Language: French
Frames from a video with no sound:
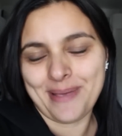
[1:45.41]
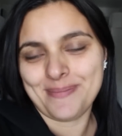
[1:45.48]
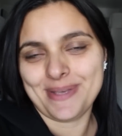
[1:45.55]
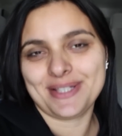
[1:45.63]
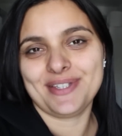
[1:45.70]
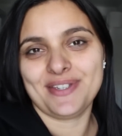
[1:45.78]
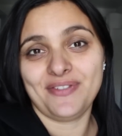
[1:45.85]
ouais,
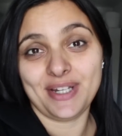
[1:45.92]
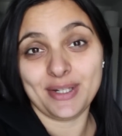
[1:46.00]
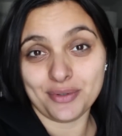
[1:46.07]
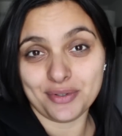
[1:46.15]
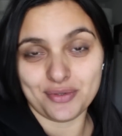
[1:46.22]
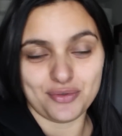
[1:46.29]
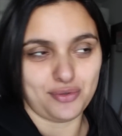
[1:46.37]
parce que j'ai fait les
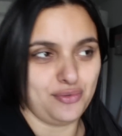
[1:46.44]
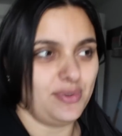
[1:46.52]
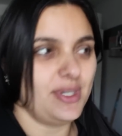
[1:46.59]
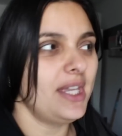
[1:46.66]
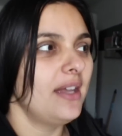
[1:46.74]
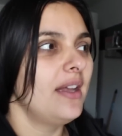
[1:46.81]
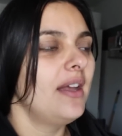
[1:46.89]
courses
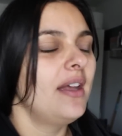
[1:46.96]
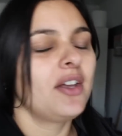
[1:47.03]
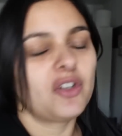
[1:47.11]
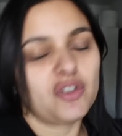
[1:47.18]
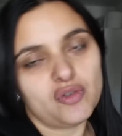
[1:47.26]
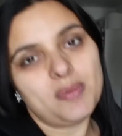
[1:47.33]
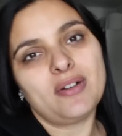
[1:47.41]
aujourd'hui,
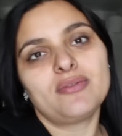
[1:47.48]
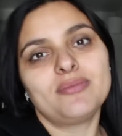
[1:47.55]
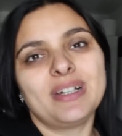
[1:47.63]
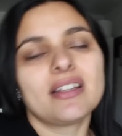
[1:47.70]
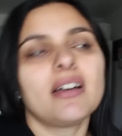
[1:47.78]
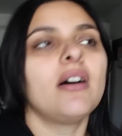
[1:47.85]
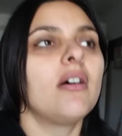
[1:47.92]
que je vais pas vous
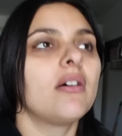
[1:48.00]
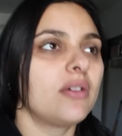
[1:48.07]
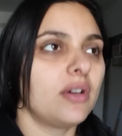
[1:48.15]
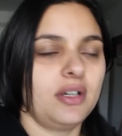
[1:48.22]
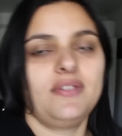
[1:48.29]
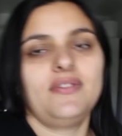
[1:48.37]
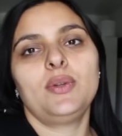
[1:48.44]
mettre
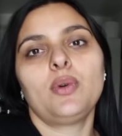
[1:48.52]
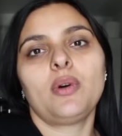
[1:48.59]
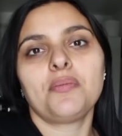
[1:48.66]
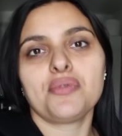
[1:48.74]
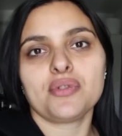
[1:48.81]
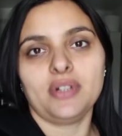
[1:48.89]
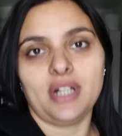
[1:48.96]
encore une vidéo en
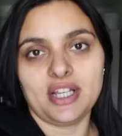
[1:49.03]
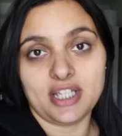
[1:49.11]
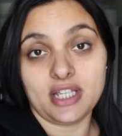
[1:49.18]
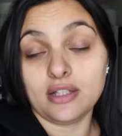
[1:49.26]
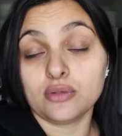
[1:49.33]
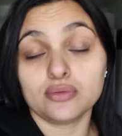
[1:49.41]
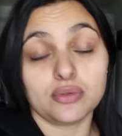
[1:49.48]
plus sur la
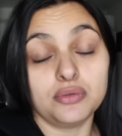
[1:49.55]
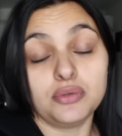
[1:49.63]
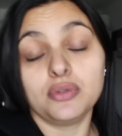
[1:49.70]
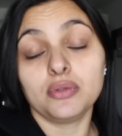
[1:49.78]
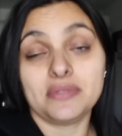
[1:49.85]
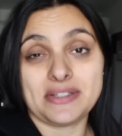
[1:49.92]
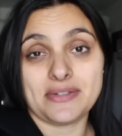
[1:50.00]
chaîne et qu'aujourd'hui
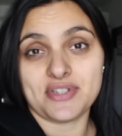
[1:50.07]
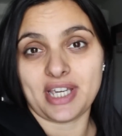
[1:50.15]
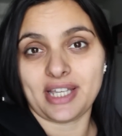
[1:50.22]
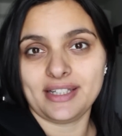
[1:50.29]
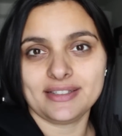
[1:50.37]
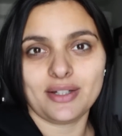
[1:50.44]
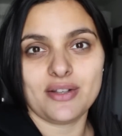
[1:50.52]
de toute façon j'ai
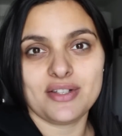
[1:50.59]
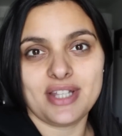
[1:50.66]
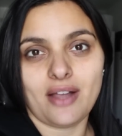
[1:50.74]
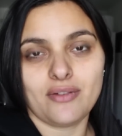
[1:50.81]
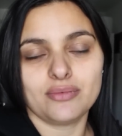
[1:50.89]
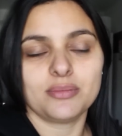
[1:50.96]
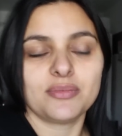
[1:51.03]
rien
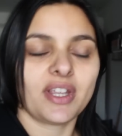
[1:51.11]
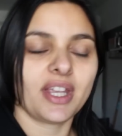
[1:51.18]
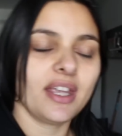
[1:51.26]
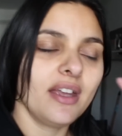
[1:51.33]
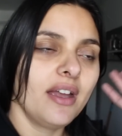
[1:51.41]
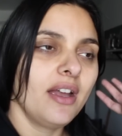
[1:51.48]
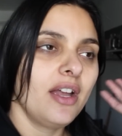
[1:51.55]
d'extraordinaire à vous
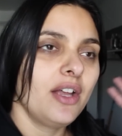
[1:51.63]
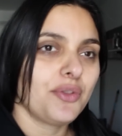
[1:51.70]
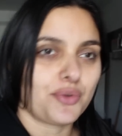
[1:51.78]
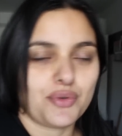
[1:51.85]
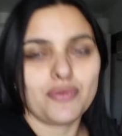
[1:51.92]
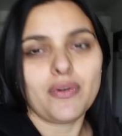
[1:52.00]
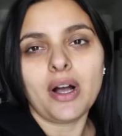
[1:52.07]
montrer.
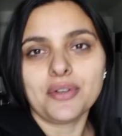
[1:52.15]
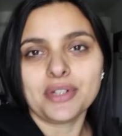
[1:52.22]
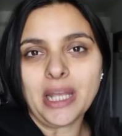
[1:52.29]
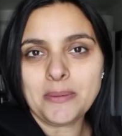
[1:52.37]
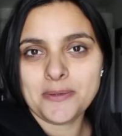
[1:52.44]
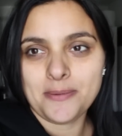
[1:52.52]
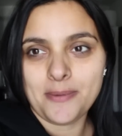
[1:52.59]
Donc je vous
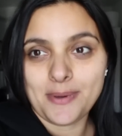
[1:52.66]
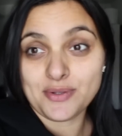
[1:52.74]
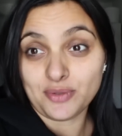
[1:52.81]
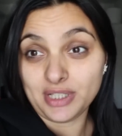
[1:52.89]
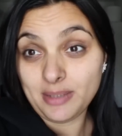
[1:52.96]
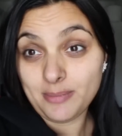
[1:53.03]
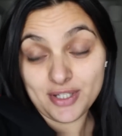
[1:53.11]
raconterai un petit peu ma
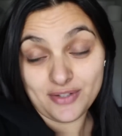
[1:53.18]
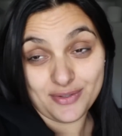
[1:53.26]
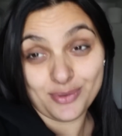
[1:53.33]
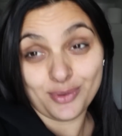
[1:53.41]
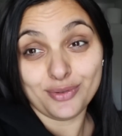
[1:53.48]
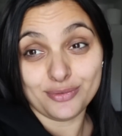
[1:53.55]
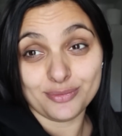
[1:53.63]
journée mais je vais
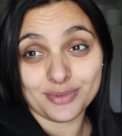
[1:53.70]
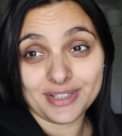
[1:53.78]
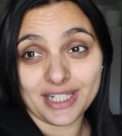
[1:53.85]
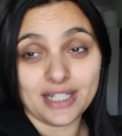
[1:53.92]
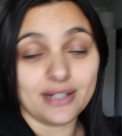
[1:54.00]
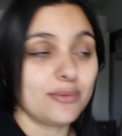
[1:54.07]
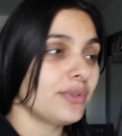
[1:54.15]
surtout vous
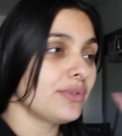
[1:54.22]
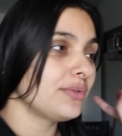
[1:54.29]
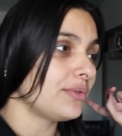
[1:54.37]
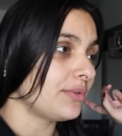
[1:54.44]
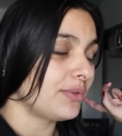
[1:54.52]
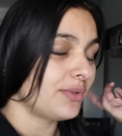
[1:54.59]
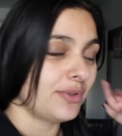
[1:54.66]
montrer les courses
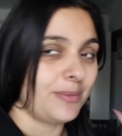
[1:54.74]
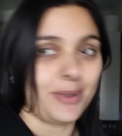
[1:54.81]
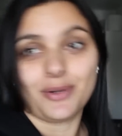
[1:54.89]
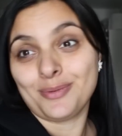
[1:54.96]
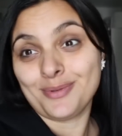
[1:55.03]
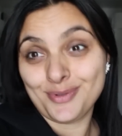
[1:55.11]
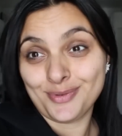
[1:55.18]
donc euh, ben,
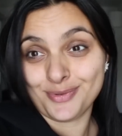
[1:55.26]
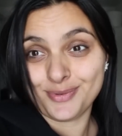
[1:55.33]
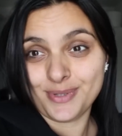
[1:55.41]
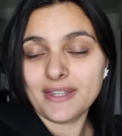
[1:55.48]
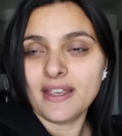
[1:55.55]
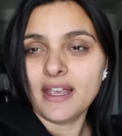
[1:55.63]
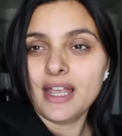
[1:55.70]
on commence tout de
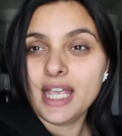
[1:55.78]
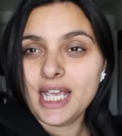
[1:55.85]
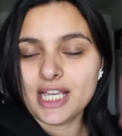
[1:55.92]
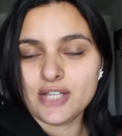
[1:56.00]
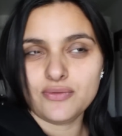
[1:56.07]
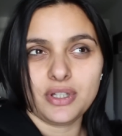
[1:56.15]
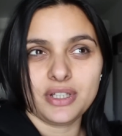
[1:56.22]
suite
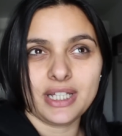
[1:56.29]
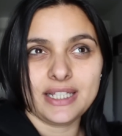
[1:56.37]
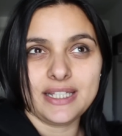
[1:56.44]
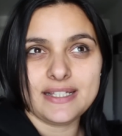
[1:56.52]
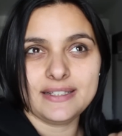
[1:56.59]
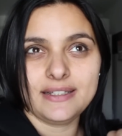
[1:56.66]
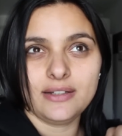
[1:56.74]
et je vous donnerai
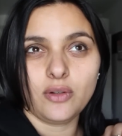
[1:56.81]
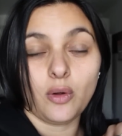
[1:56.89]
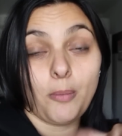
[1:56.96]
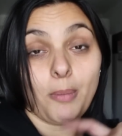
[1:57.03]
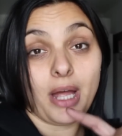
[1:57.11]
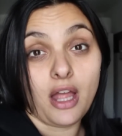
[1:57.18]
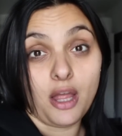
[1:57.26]
des idées de
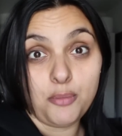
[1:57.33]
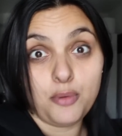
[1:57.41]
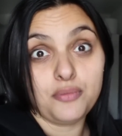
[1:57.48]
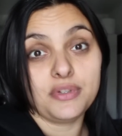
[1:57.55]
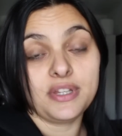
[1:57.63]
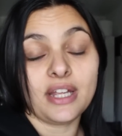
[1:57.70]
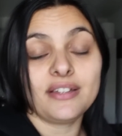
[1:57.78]
repas un peu
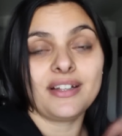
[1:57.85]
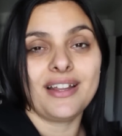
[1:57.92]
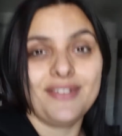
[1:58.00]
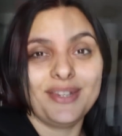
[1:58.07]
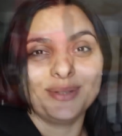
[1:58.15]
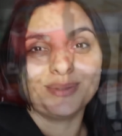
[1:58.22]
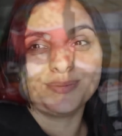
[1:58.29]
plus tard dans la
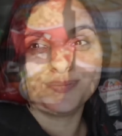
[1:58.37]
vidéo.